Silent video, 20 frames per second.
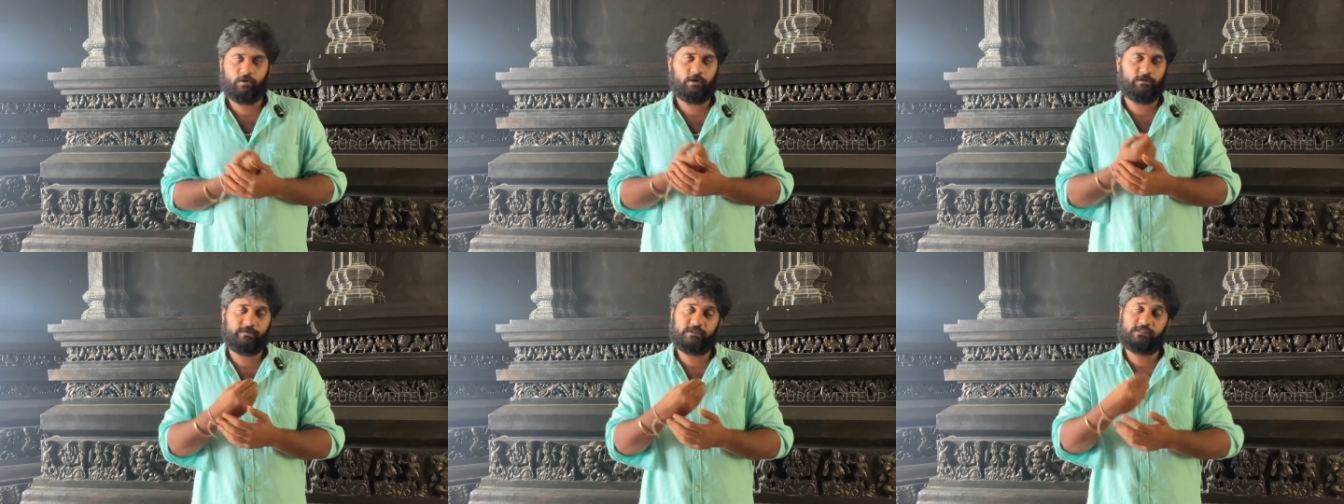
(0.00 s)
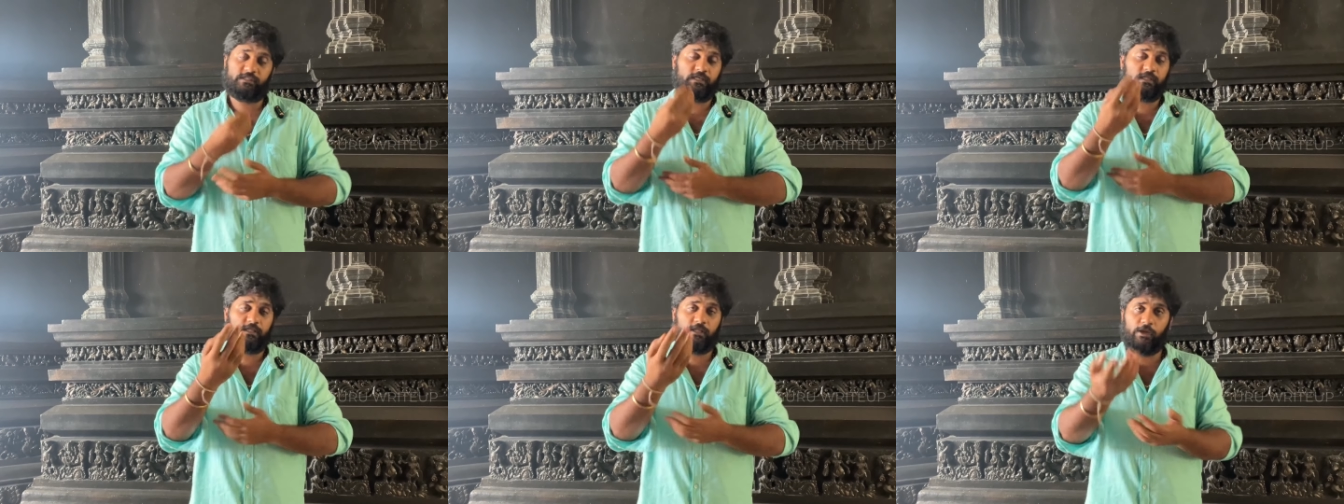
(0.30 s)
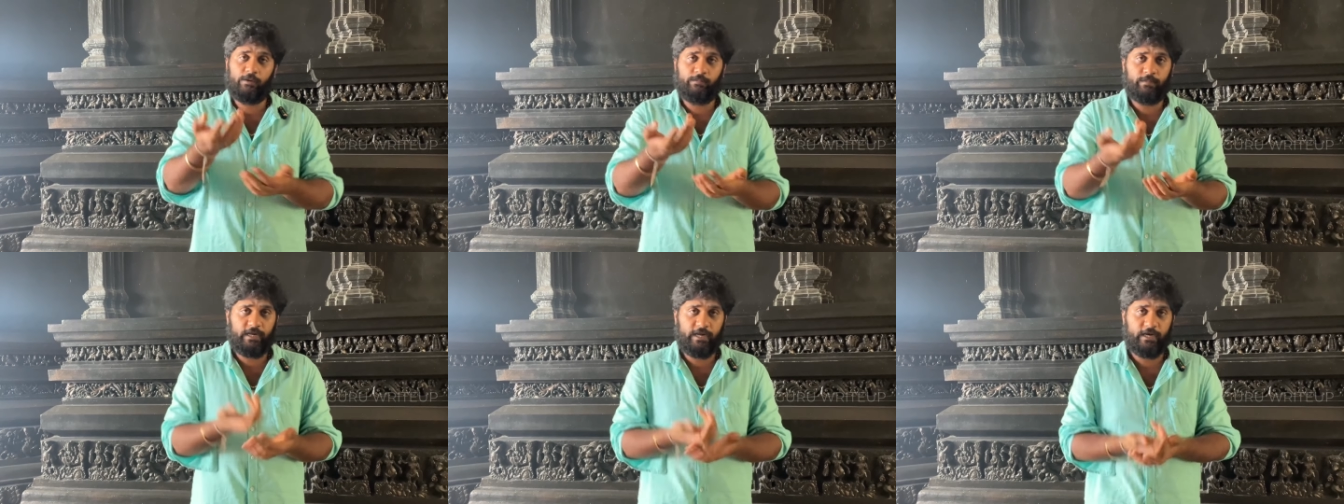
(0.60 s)
ஒரு
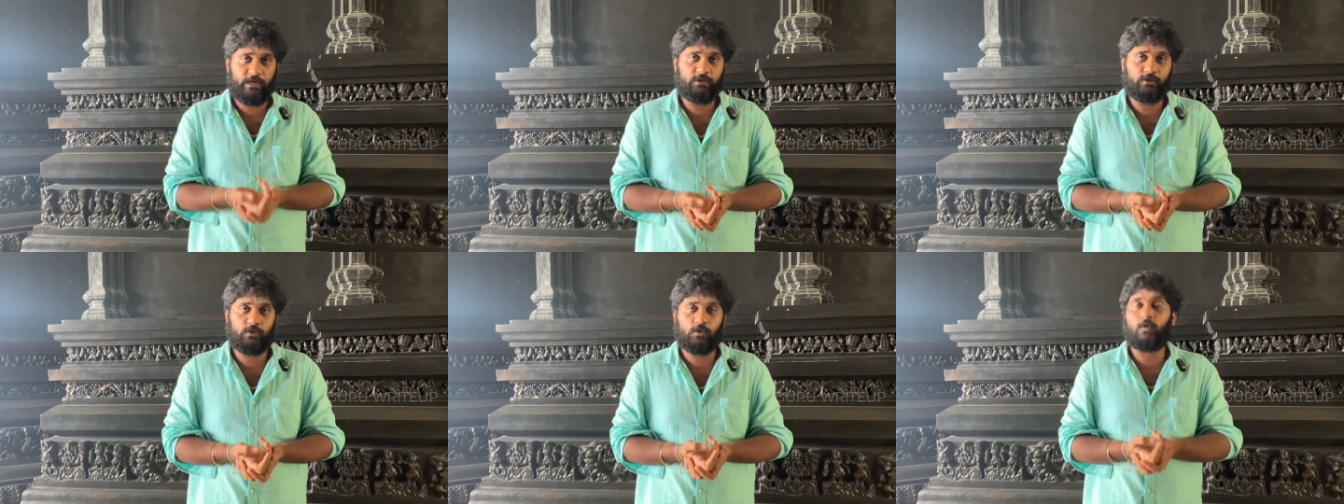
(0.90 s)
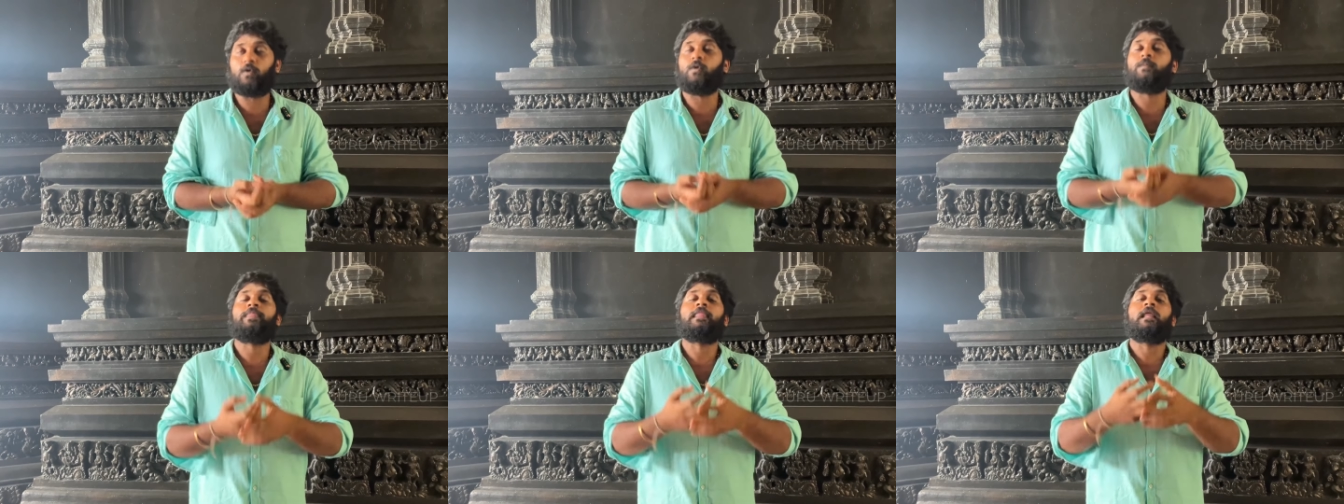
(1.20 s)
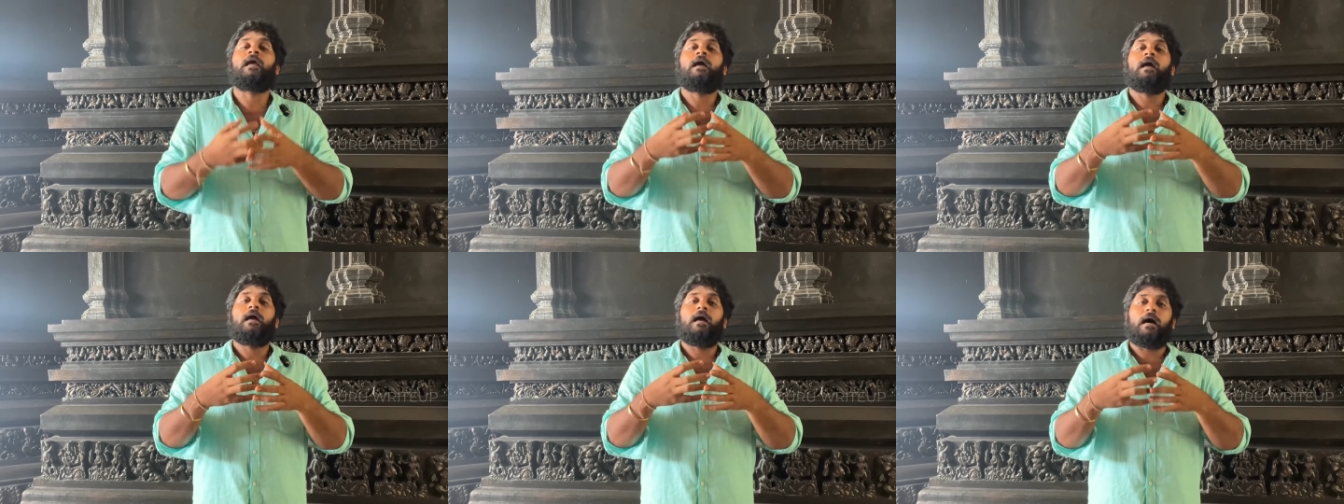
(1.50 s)
விஷயத்துலையும் நீ எடுத்துக்கோ
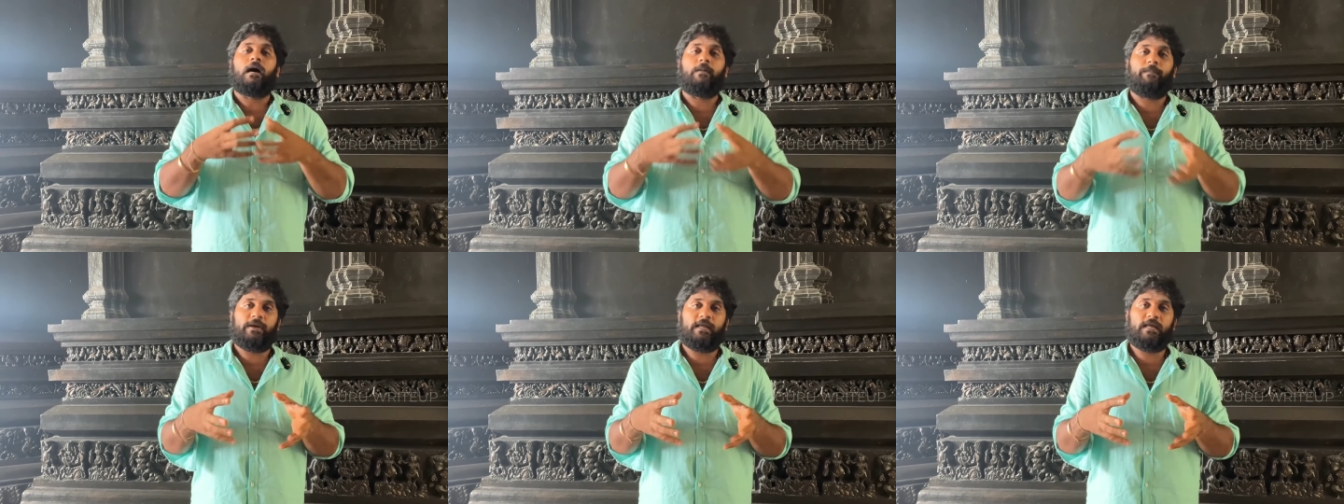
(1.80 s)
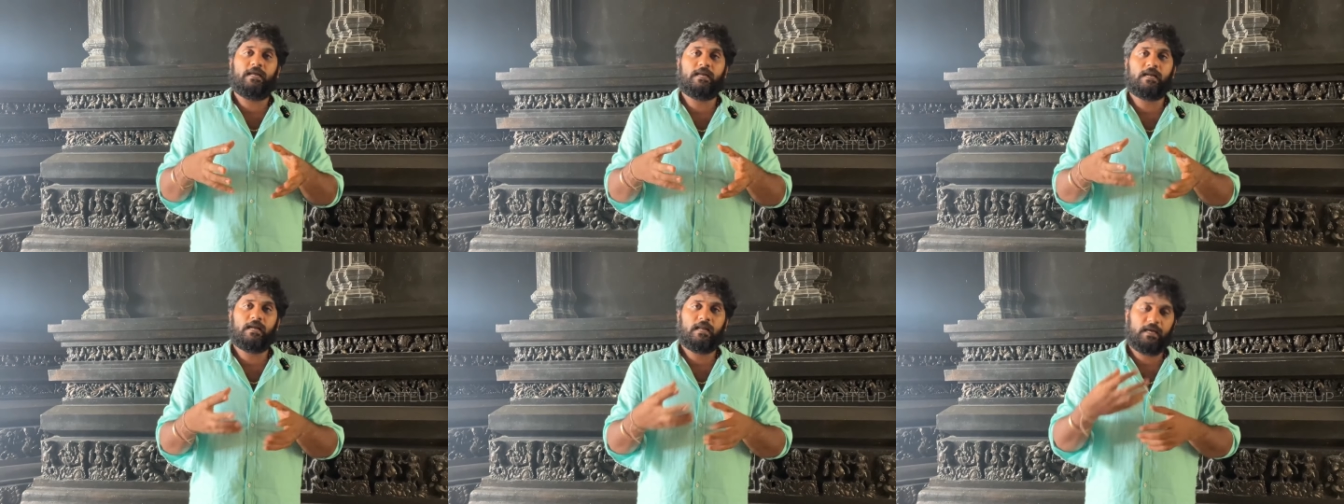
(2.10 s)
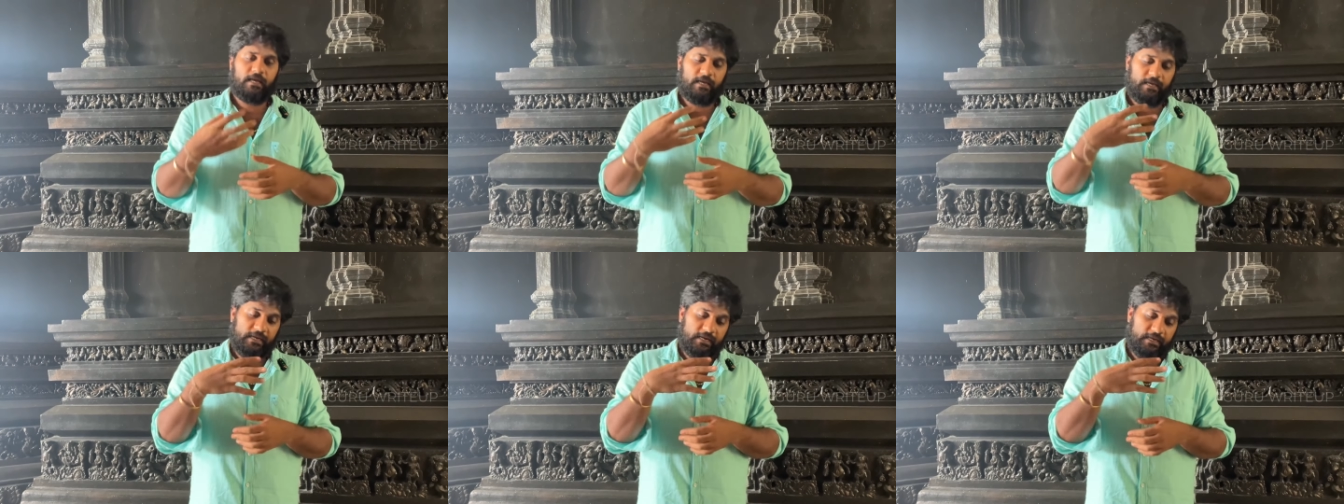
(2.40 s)
அப்படி இல்லைனா